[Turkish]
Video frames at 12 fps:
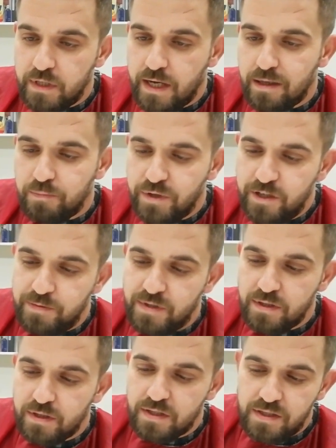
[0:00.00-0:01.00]
Yani
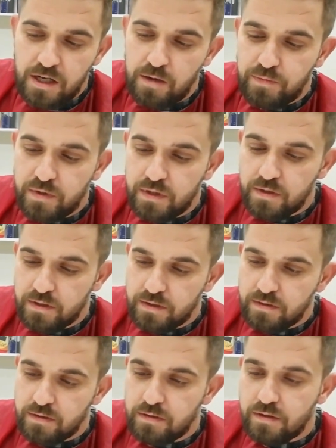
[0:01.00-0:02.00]
Philips'in nasıl yaptığı
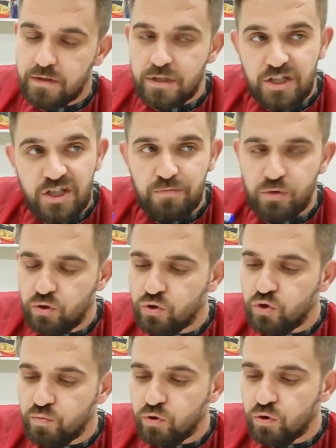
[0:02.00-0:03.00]
e, iyi mi
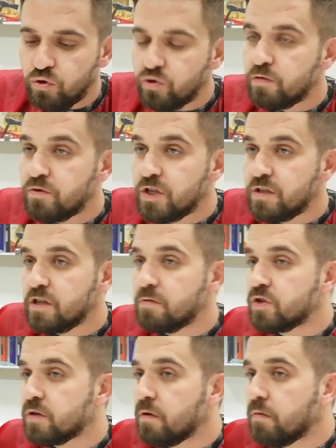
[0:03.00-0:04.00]
kötü mü o konuda bir şey
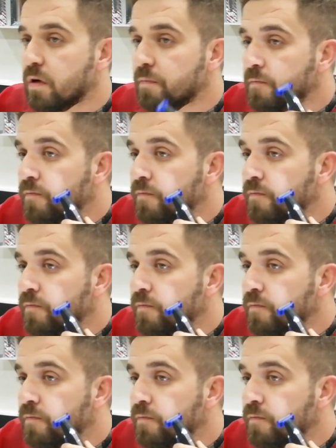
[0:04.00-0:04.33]
diyemeyeceğim ama